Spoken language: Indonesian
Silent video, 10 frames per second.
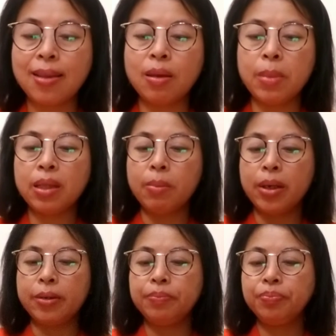
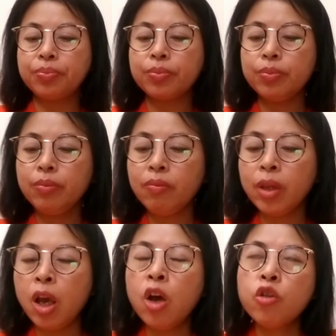teman-teman
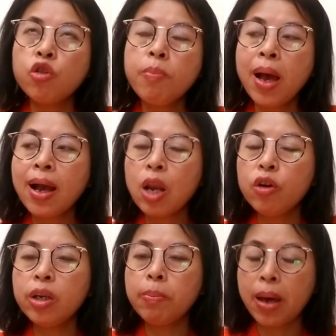coba kalau
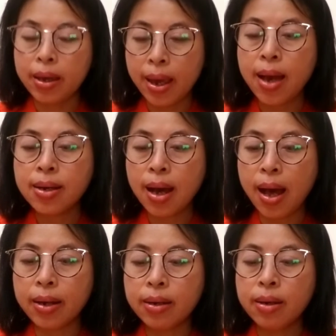
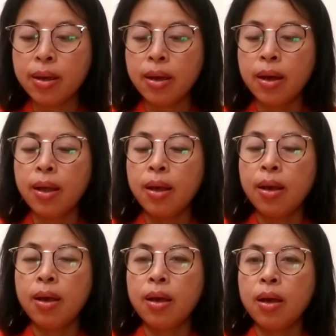dibayangkan
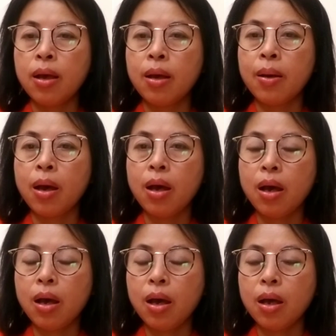
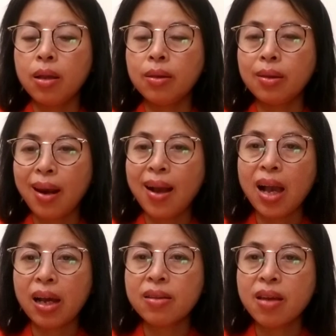eh,
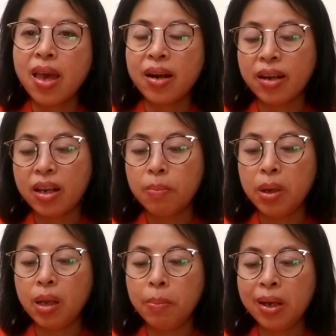tenaga kerja yang dari
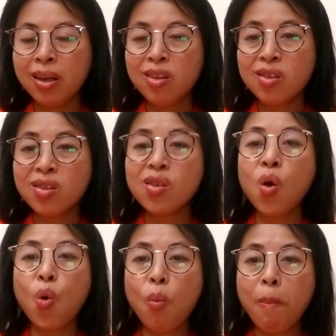Filipina
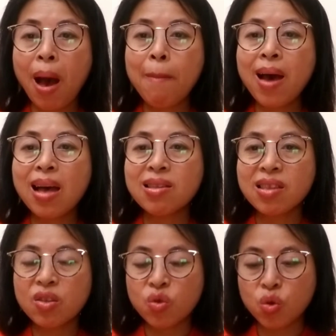seumpama
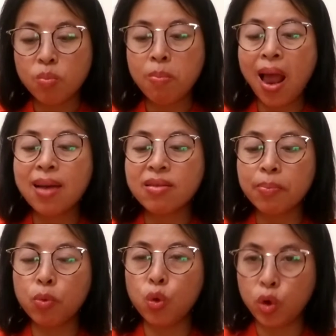sejumlah
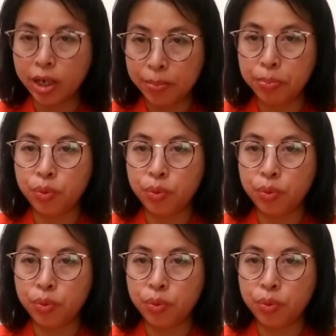10.000 eh,